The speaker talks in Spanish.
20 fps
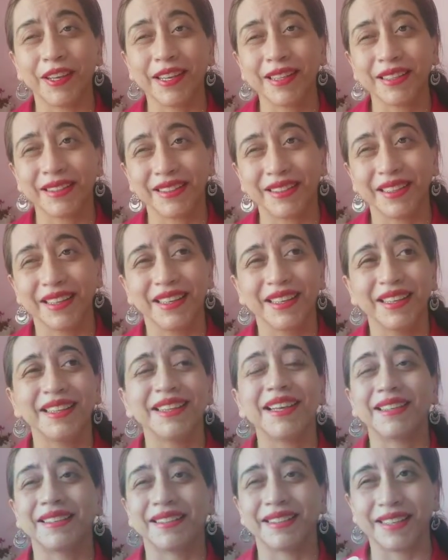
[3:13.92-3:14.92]
Hoy es
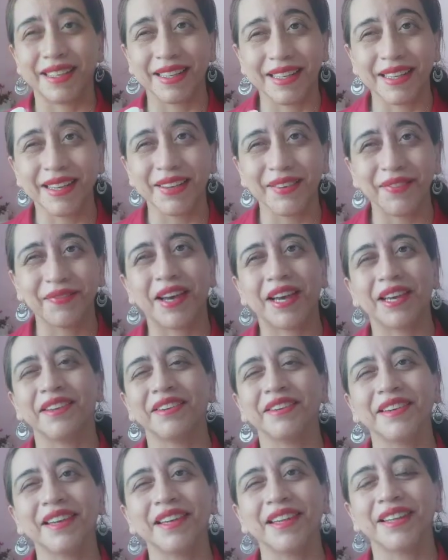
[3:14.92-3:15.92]
17 de
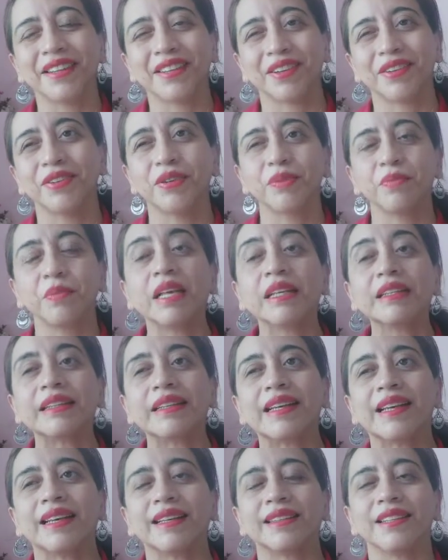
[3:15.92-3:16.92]
mayo y dentro de un
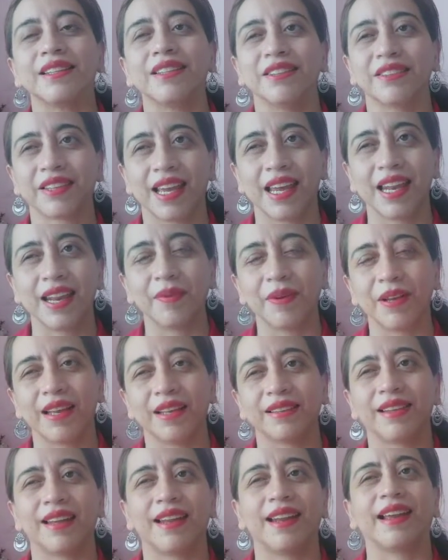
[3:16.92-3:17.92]
mes, eh, si Dios quiere, voy
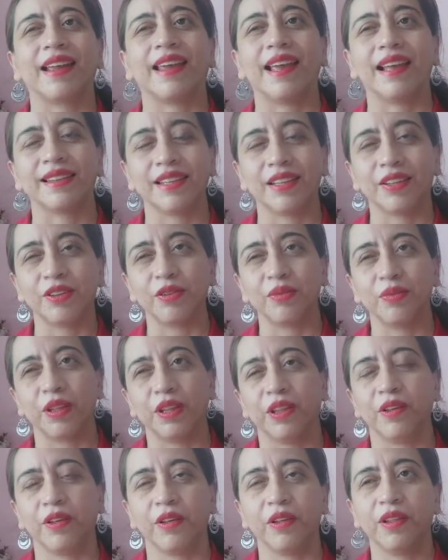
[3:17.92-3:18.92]
a estar aquí haciendo el
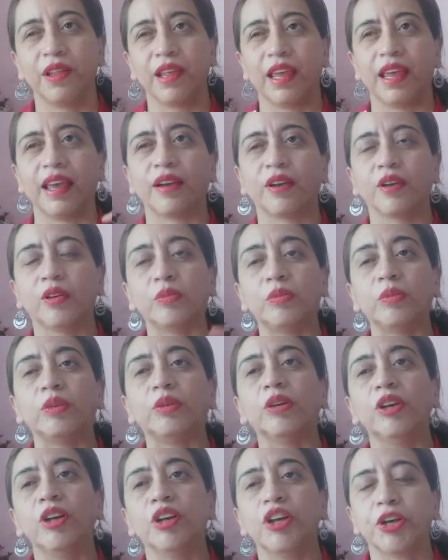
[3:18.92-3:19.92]
video de
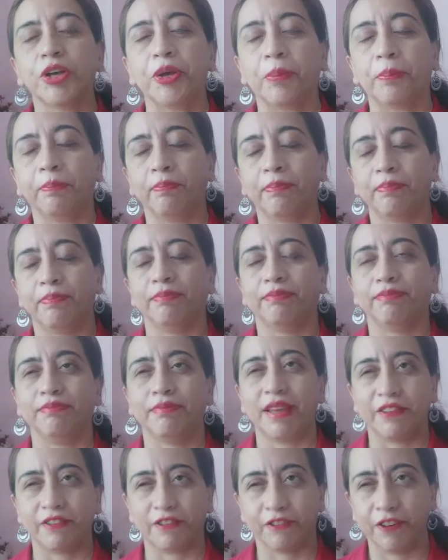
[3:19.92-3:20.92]
cómo
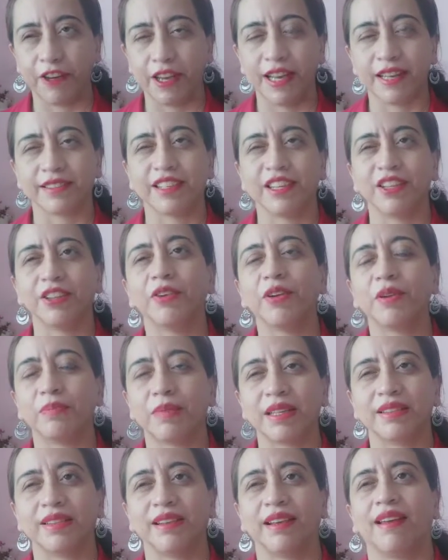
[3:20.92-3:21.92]
mm, me fue haciendo el
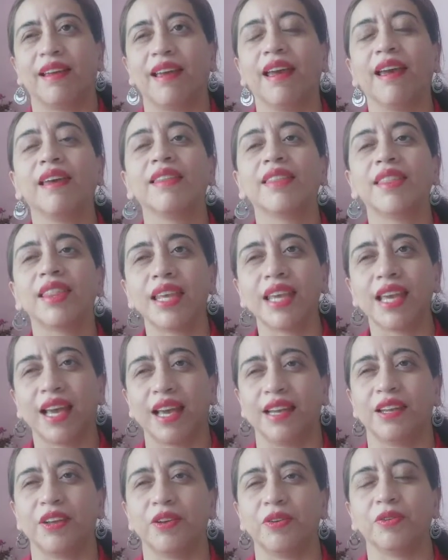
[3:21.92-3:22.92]
masaje
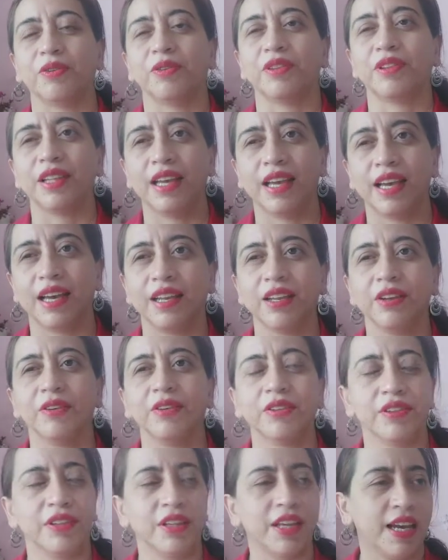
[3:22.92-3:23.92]
diario,
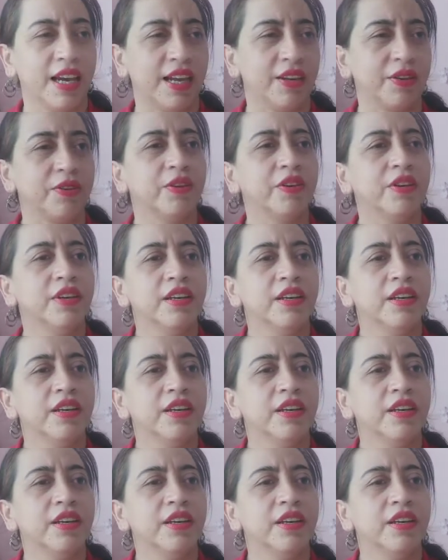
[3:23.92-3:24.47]
diario, diario.